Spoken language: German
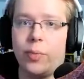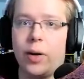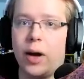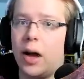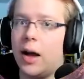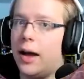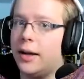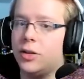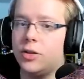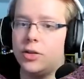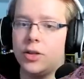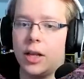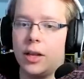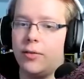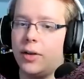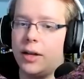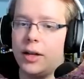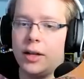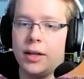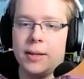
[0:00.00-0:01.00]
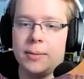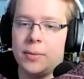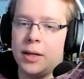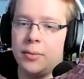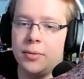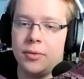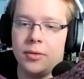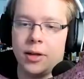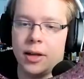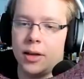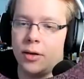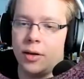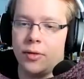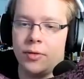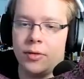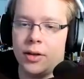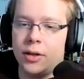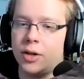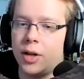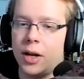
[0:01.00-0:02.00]
anstrengend, wenn ich im Teamspeak in den
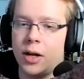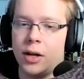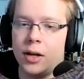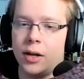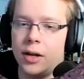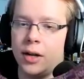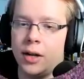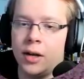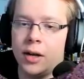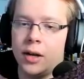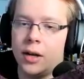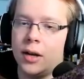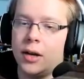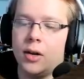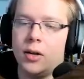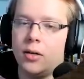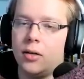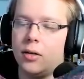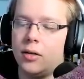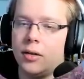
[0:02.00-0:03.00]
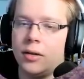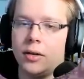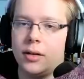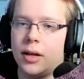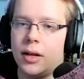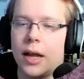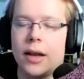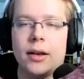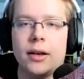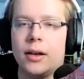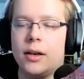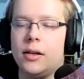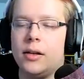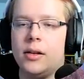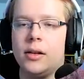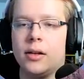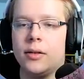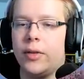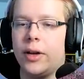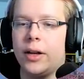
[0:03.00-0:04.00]
öffentlichen Channel gehe und dann
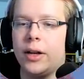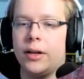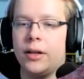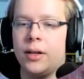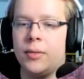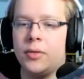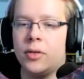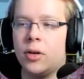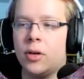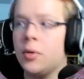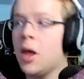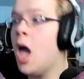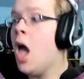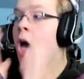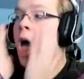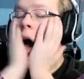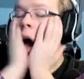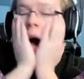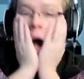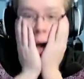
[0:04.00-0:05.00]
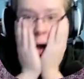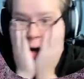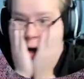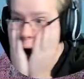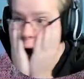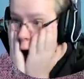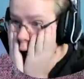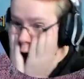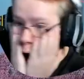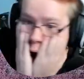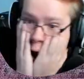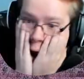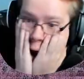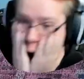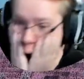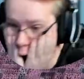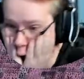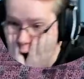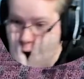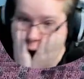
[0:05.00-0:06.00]
irgendwer in den Teams kommt, oh Gott, oh,
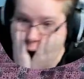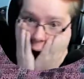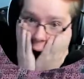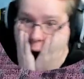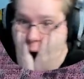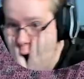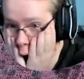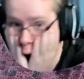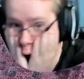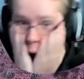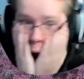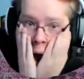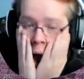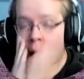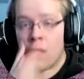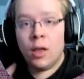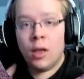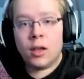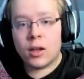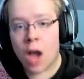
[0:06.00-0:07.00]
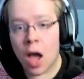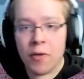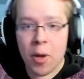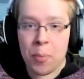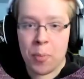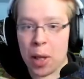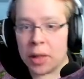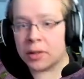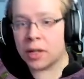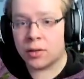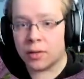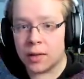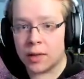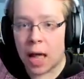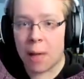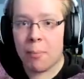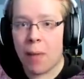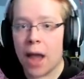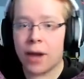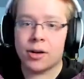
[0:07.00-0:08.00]
oh, oh, können
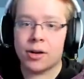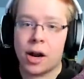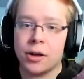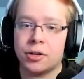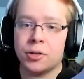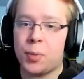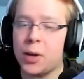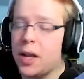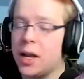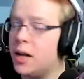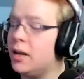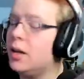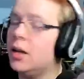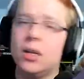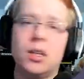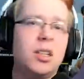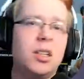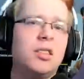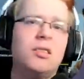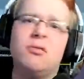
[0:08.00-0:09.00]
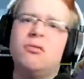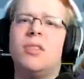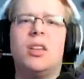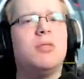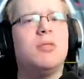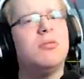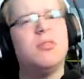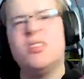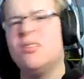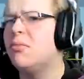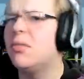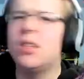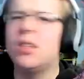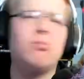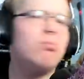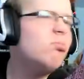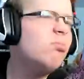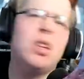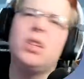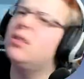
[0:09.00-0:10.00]
wir bitte zusammen
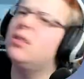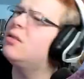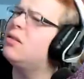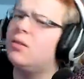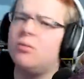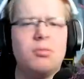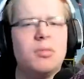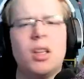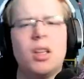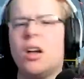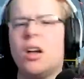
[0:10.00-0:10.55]
Minecraft spielen? Genau,